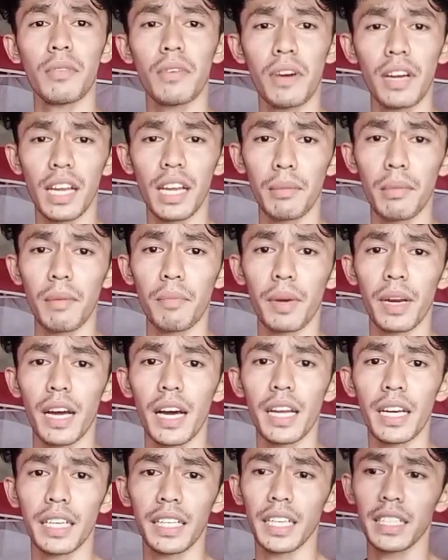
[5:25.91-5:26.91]
gumawa ng ibang
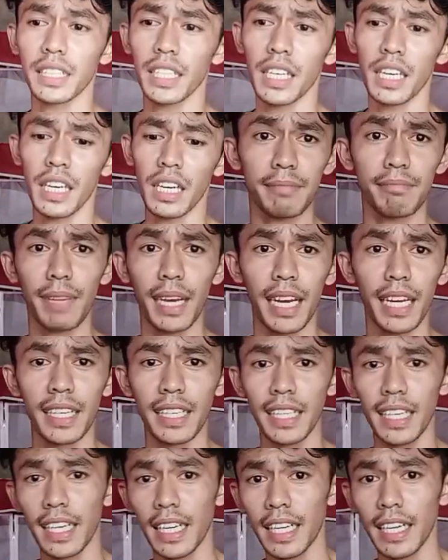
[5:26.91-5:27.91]
paraan kasi
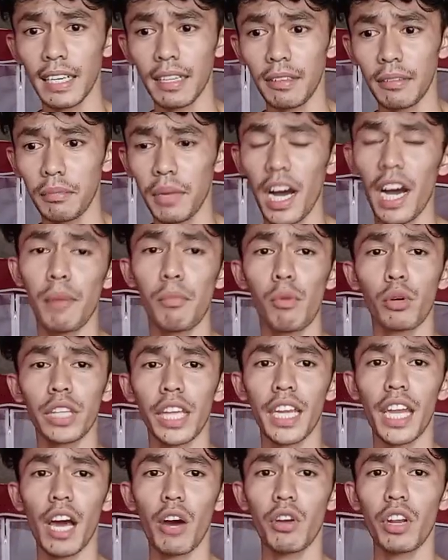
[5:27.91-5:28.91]
parang uh,
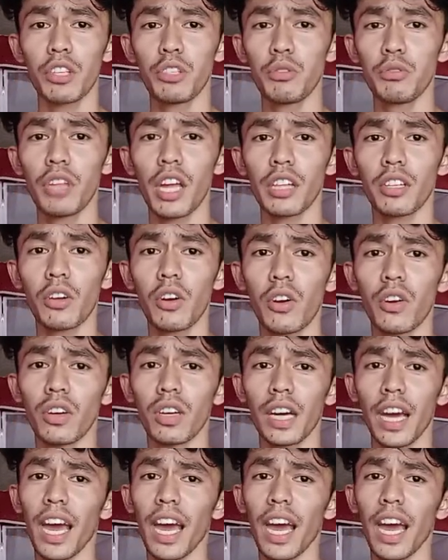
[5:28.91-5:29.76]
maabutan na ako ng due date ko.